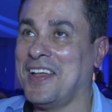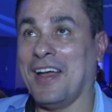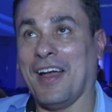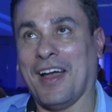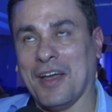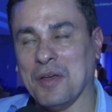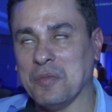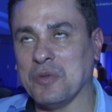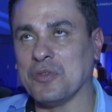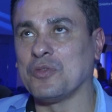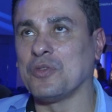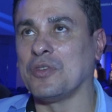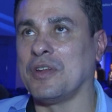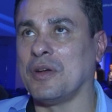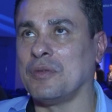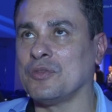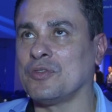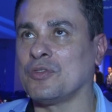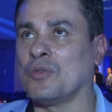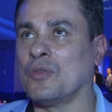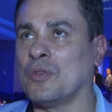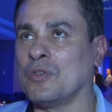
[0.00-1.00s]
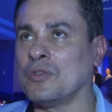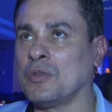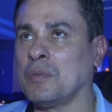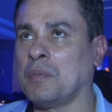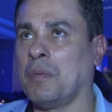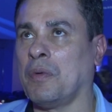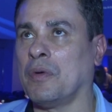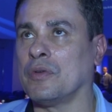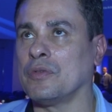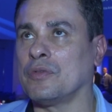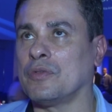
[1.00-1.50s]
Aí misturamos com outro
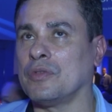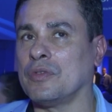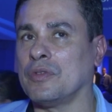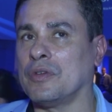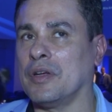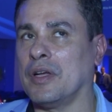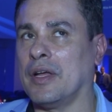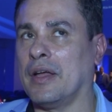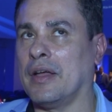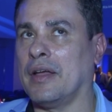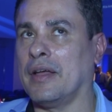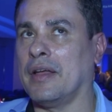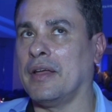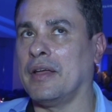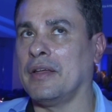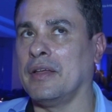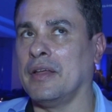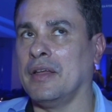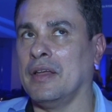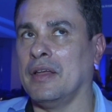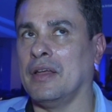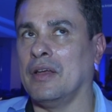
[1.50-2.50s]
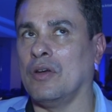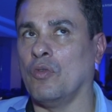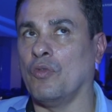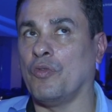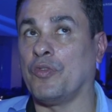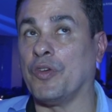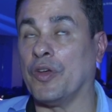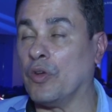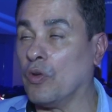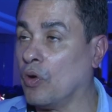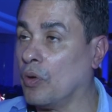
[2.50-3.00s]
ponto. É, um
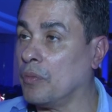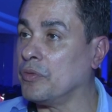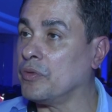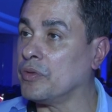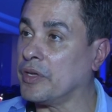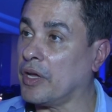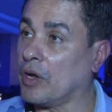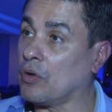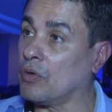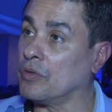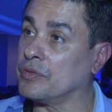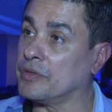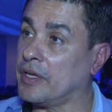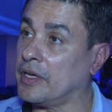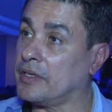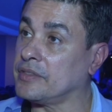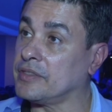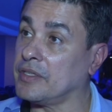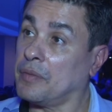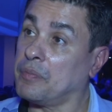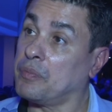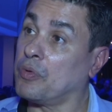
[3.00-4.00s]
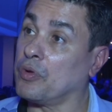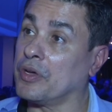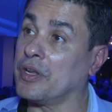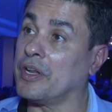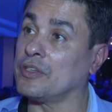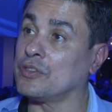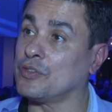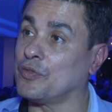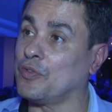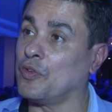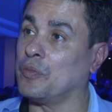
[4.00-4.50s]
fenômeno que acontece é a
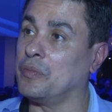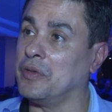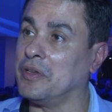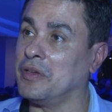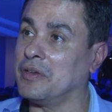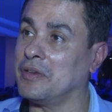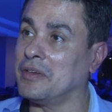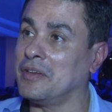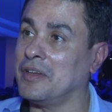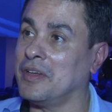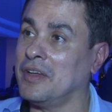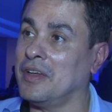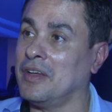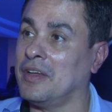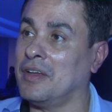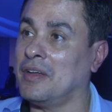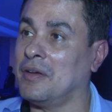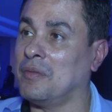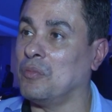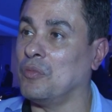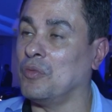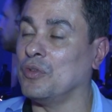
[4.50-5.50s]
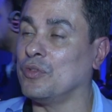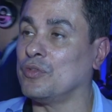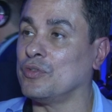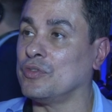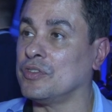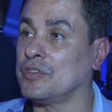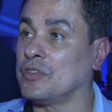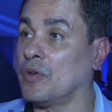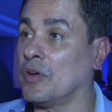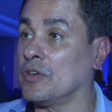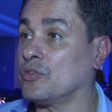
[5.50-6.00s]
progressofobia
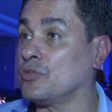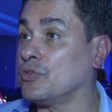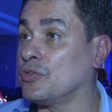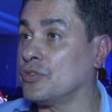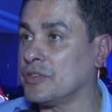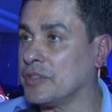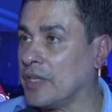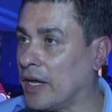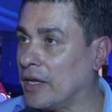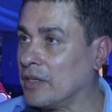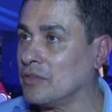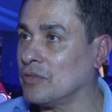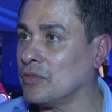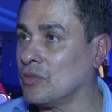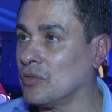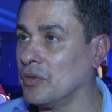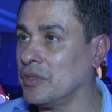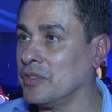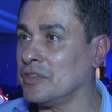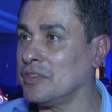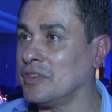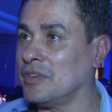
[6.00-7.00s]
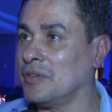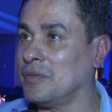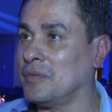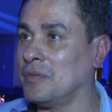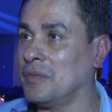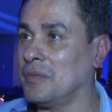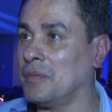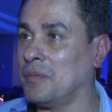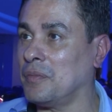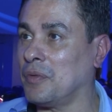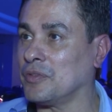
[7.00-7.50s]
muitos estão assustados com esse
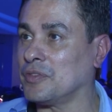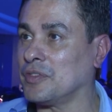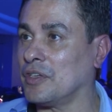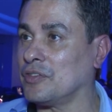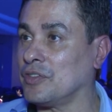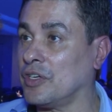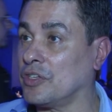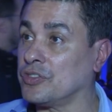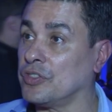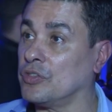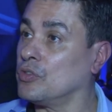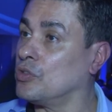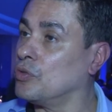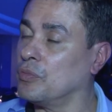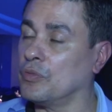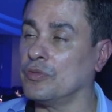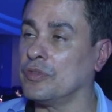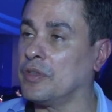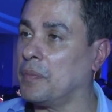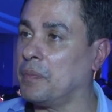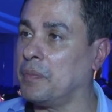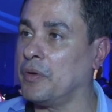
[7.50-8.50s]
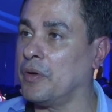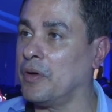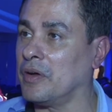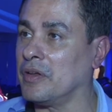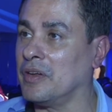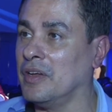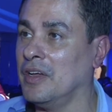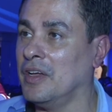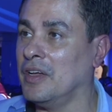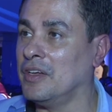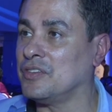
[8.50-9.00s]
processo e achando que o mundo está
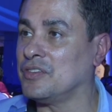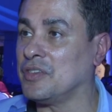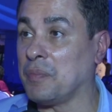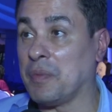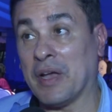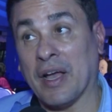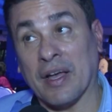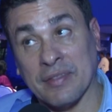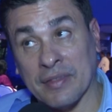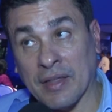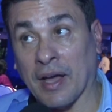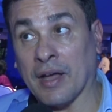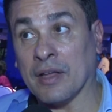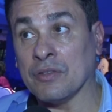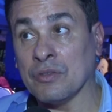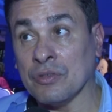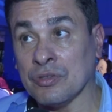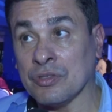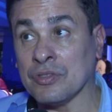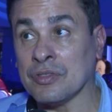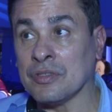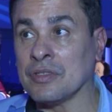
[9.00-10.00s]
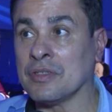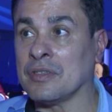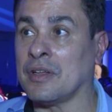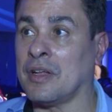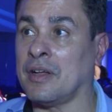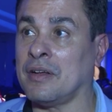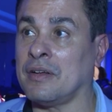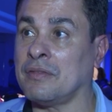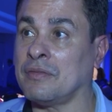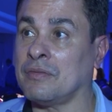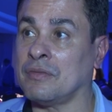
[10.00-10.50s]
pior. Se você pegar dados,
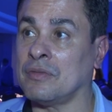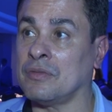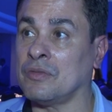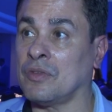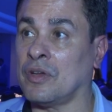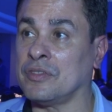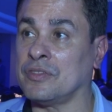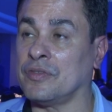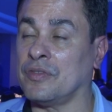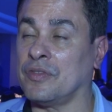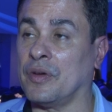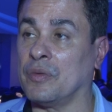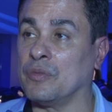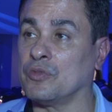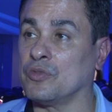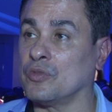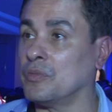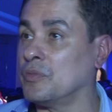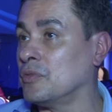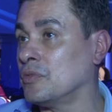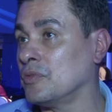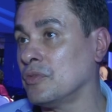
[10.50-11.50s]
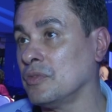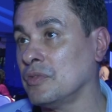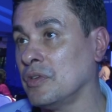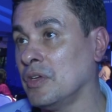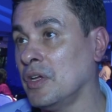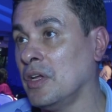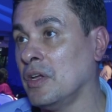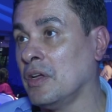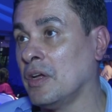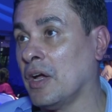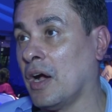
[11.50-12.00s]
né, nós vivemos um mundo
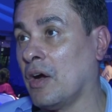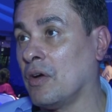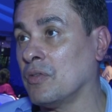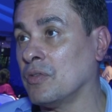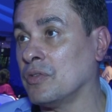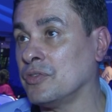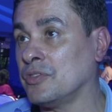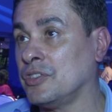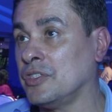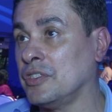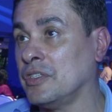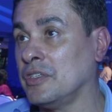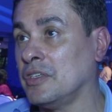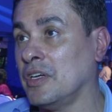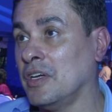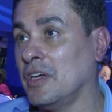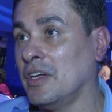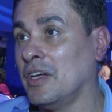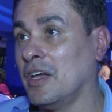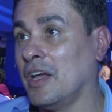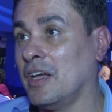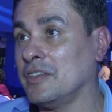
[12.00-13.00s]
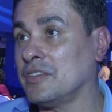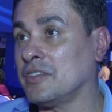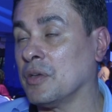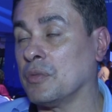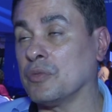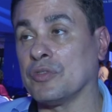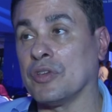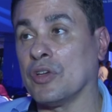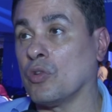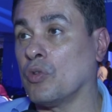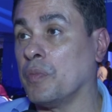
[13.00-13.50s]
onde é, eh,
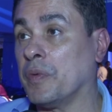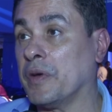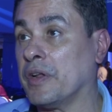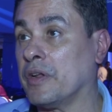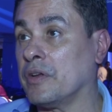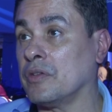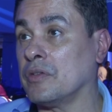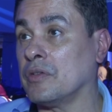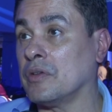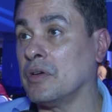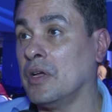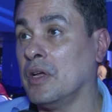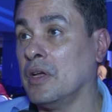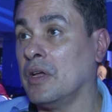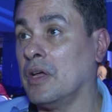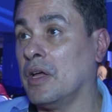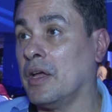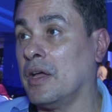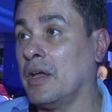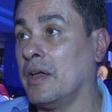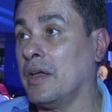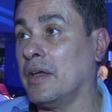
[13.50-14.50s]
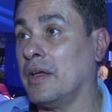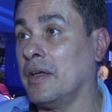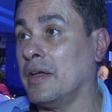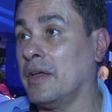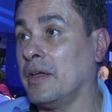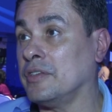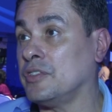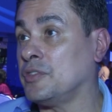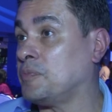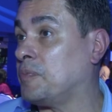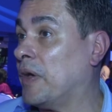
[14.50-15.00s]
estamos recuperando
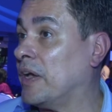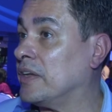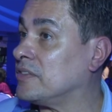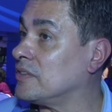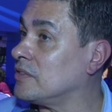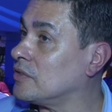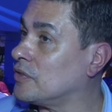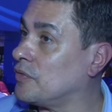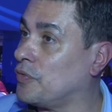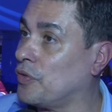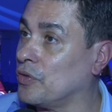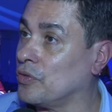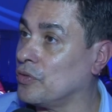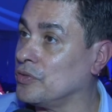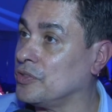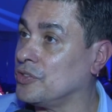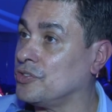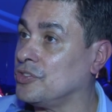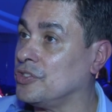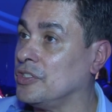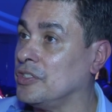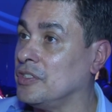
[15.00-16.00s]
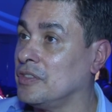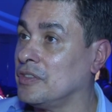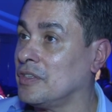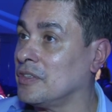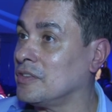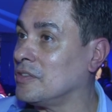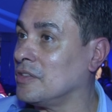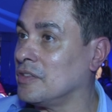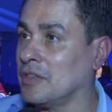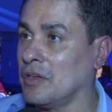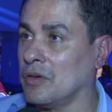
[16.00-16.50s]
é, espécies que foram
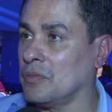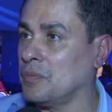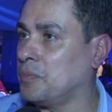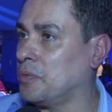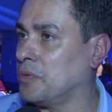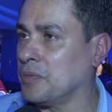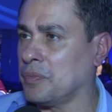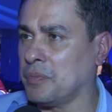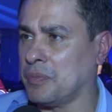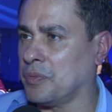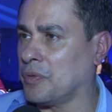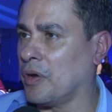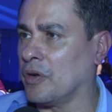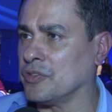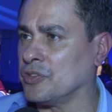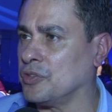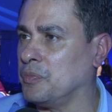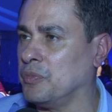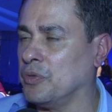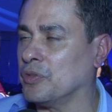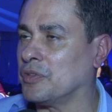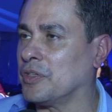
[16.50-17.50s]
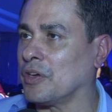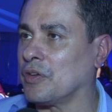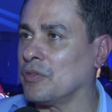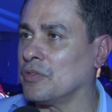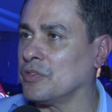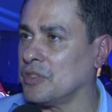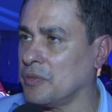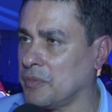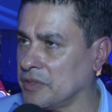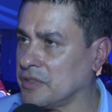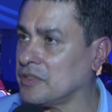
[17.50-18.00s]
extintas e não por, por, causa de
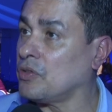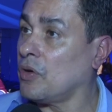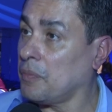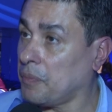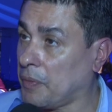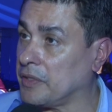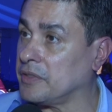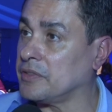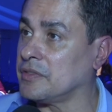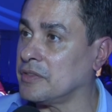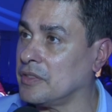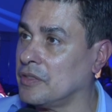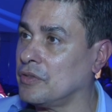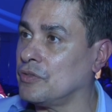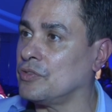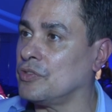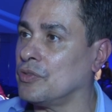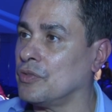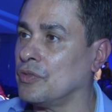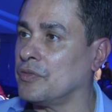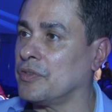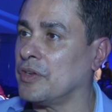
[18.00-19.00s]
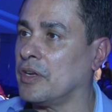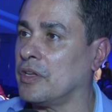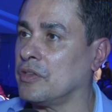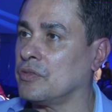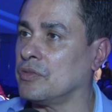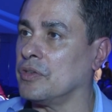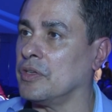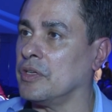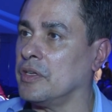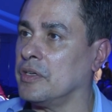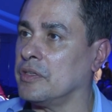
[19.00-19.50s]
biotecnologia, mas que estão aparecendo de novo na
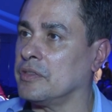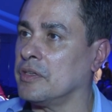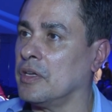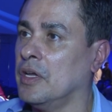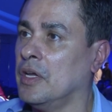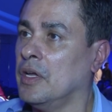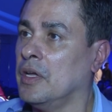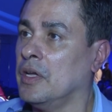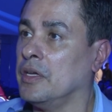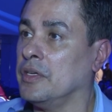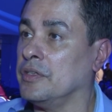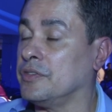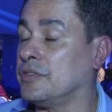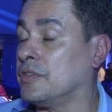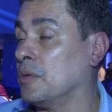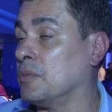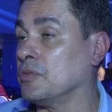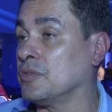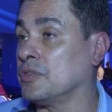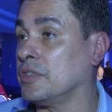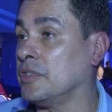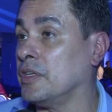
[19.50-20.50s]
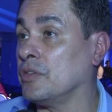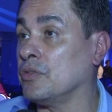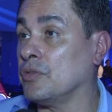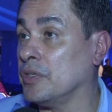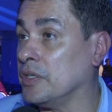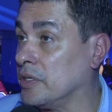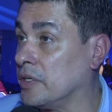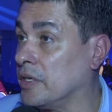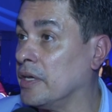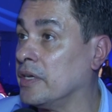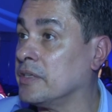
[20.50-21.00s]
natureza. Estamos criando
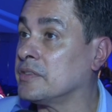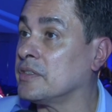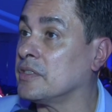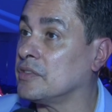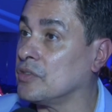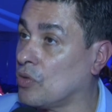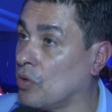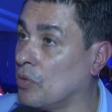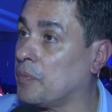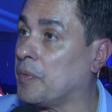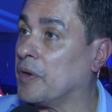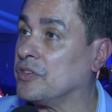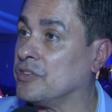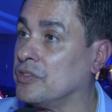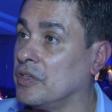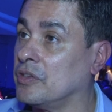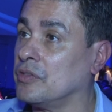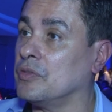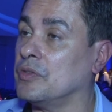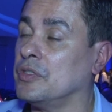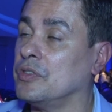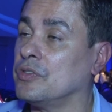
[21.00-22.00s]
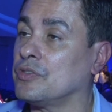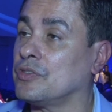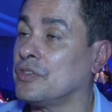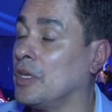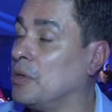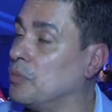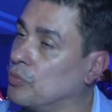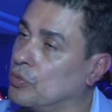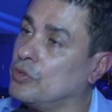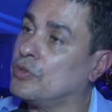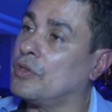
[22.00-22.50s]
riquezas e compartilhando isso.
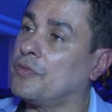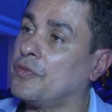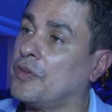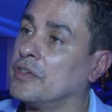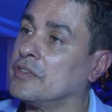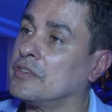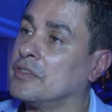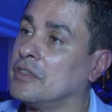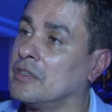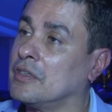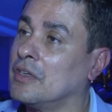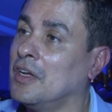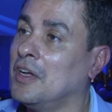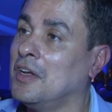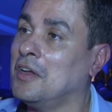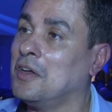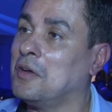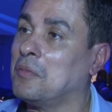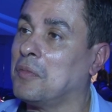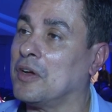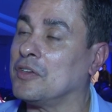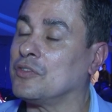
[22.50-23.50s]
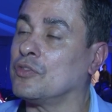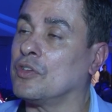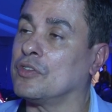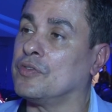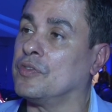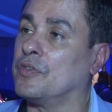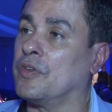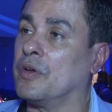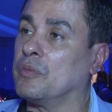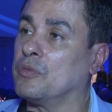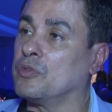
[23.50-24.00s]
Tem muito a fazer, mas nós
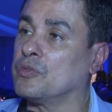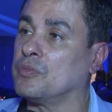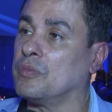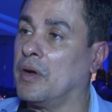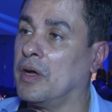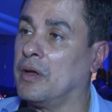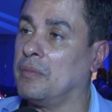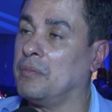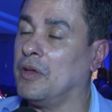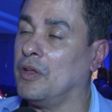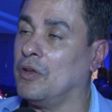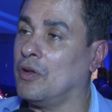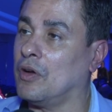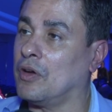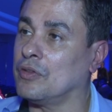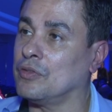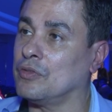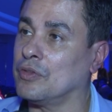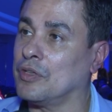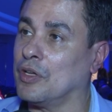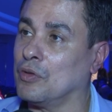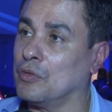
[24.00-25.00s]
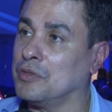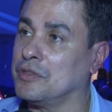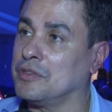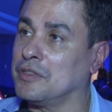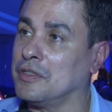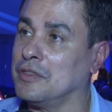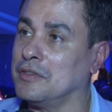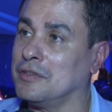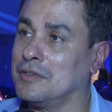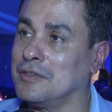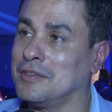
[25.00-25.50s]
vivemos melhor do que Luiz
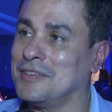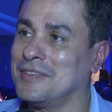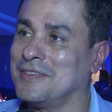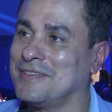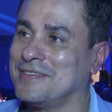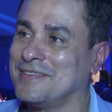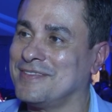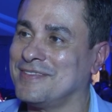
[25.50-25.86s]
XV.